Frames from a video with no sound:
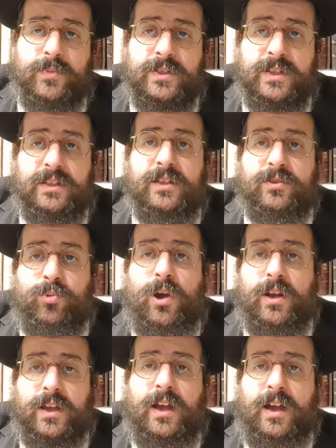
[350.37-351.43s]
Cette
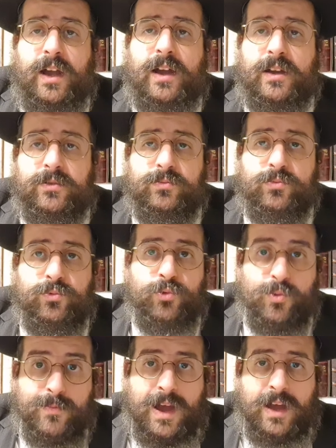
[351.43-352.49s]
étoile, Ra'a,
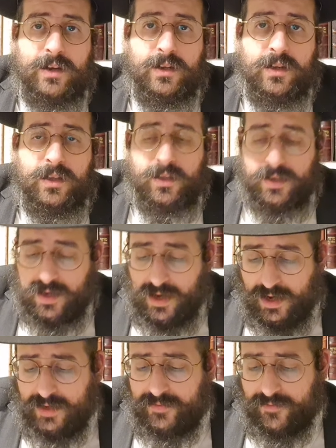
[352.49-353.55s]
de mal,
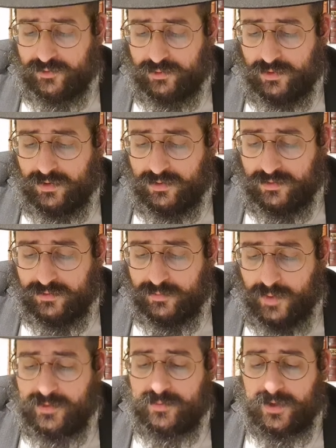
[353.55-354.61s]
arrive à votre rencontre.
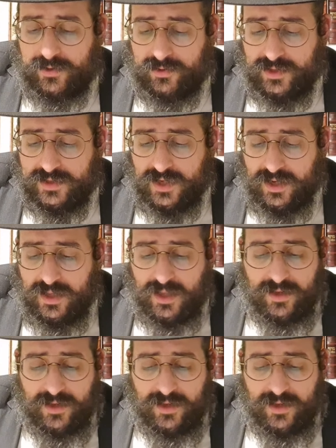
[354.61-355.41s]
Bamidbar dans le désert.